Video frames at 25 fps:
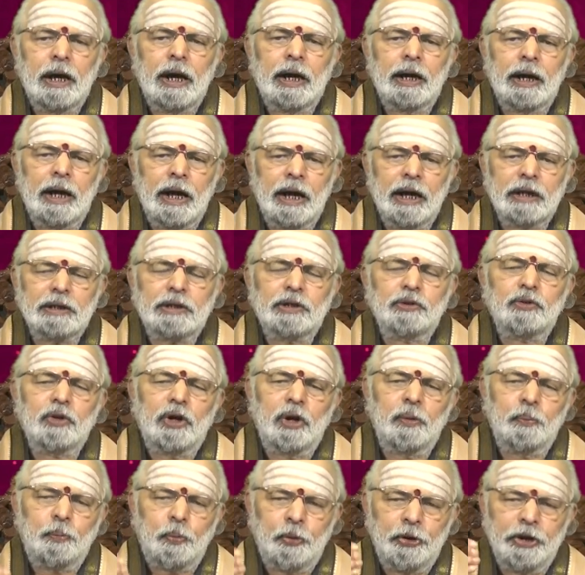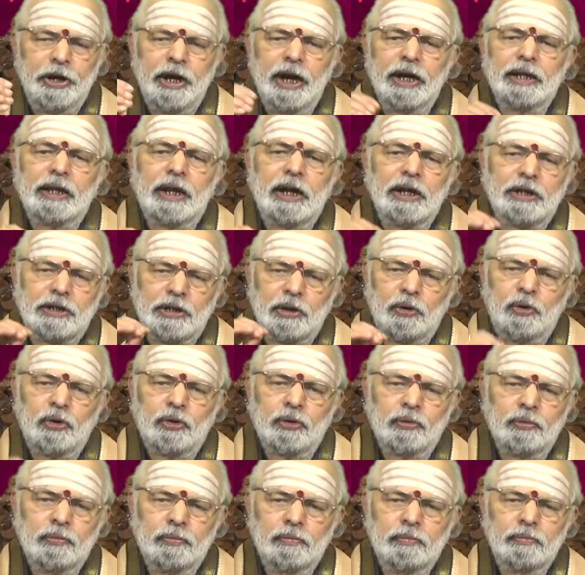ఆ నాగసింధులం పొడిగా
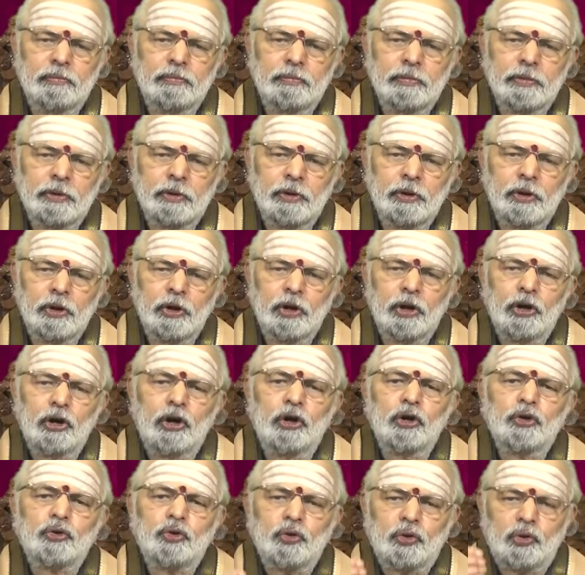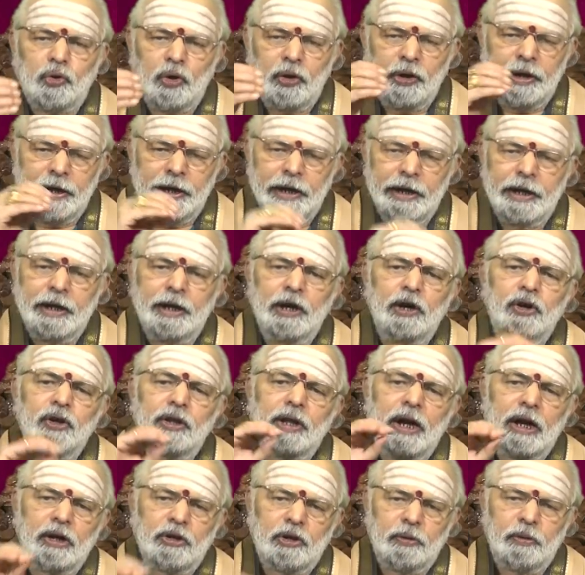ధరించకూడదు రెండు చుక్కలు నీళ్లు
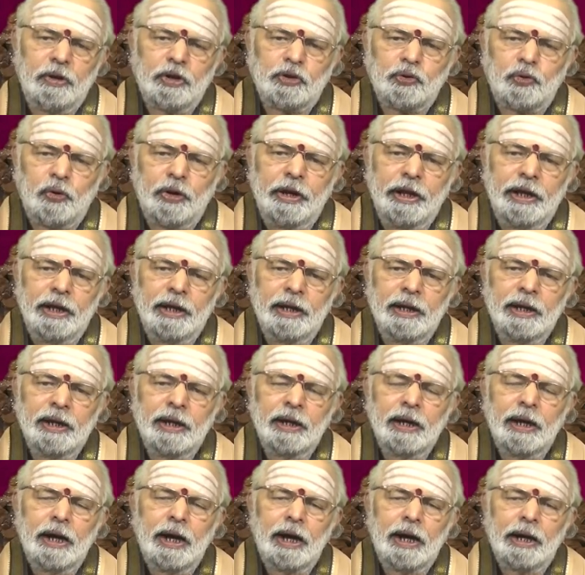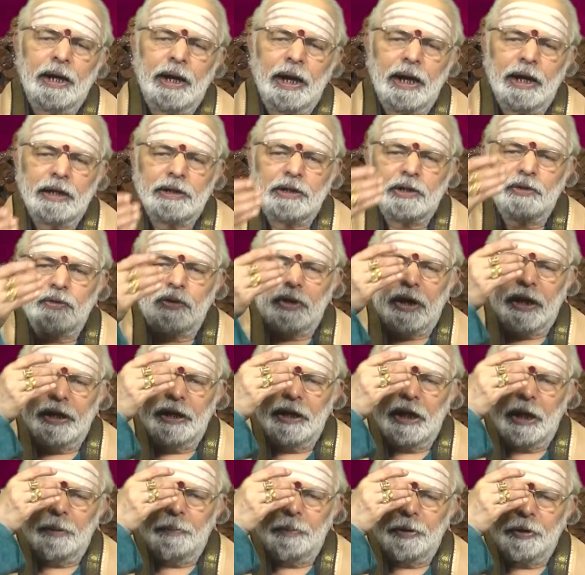దాంట్లో వేసుకొని ఆ నాగశుద్ధులాన్ని
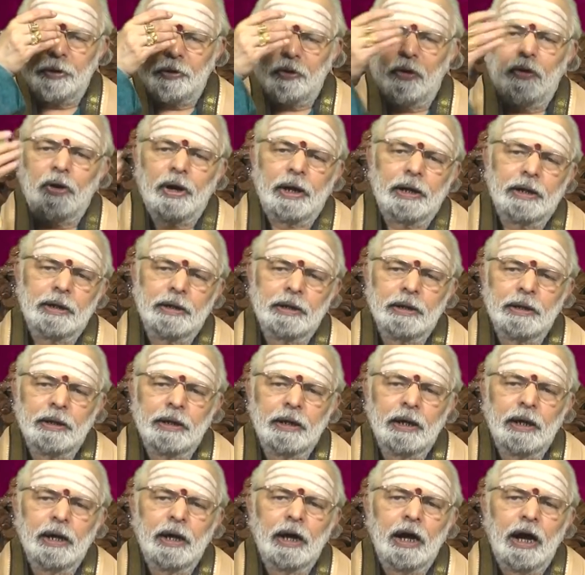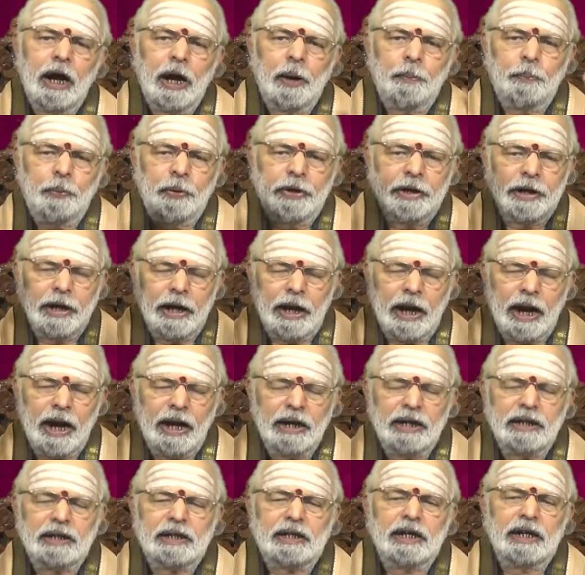ఇలా పెట్టుకోవాలి అప్పుడు
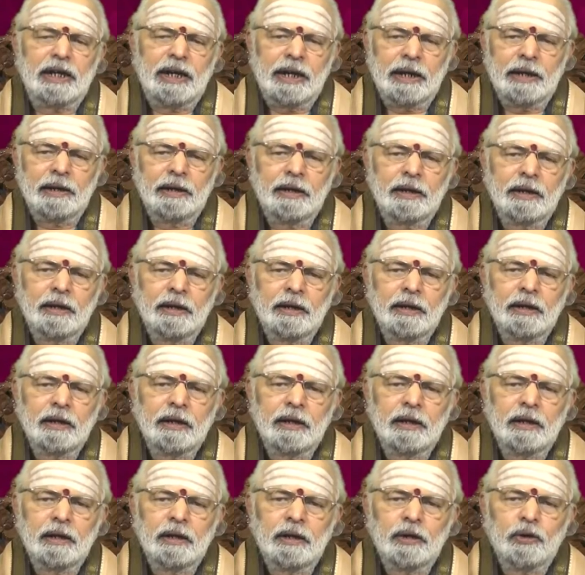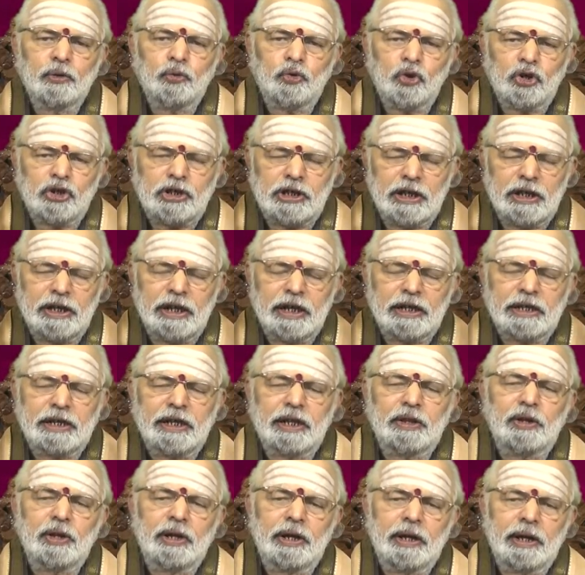ఎలాంటి
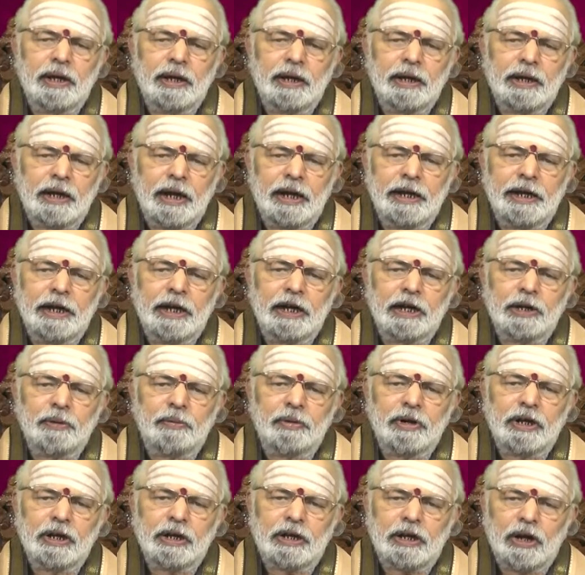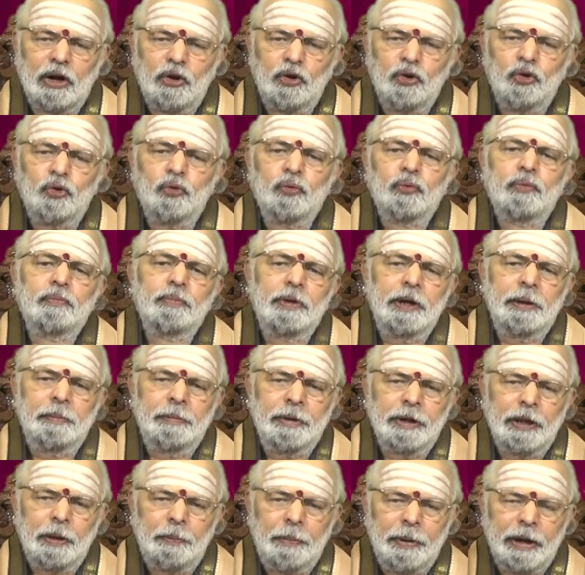దుష్టశక్తి కలిగినటువంటి కళ్ళు మీ
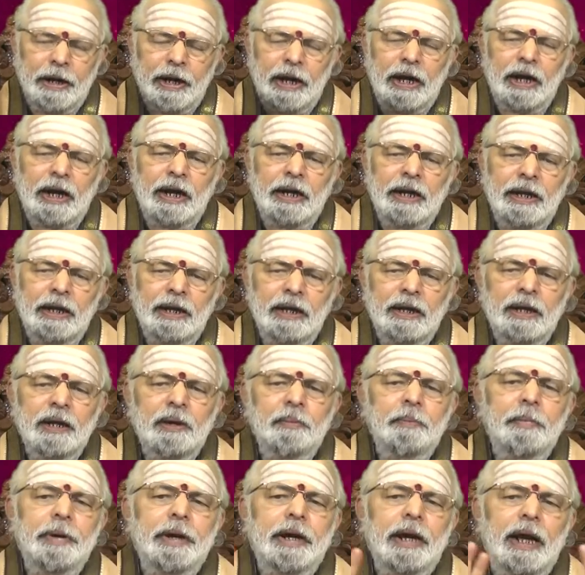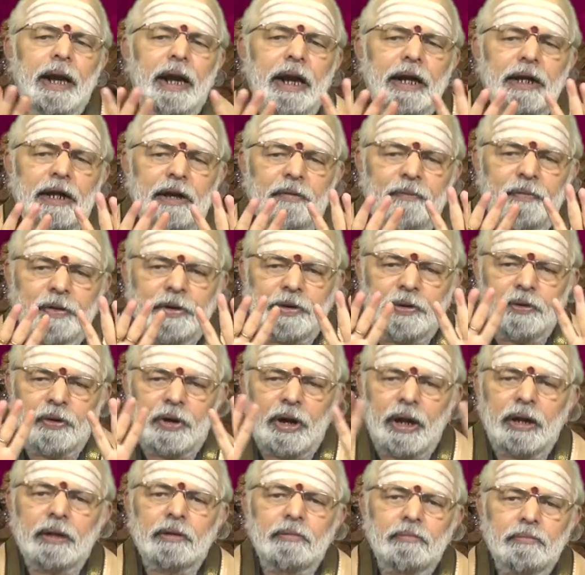మీద పడ్డా కానీ మీకు ఎలాంటి ఎఫెక్టు
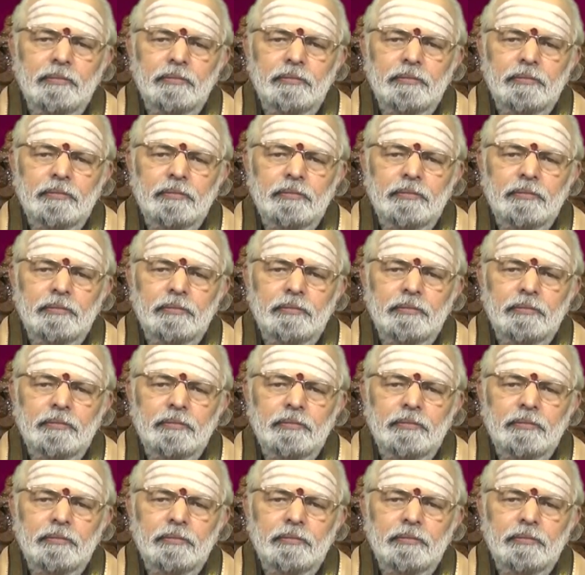కాదు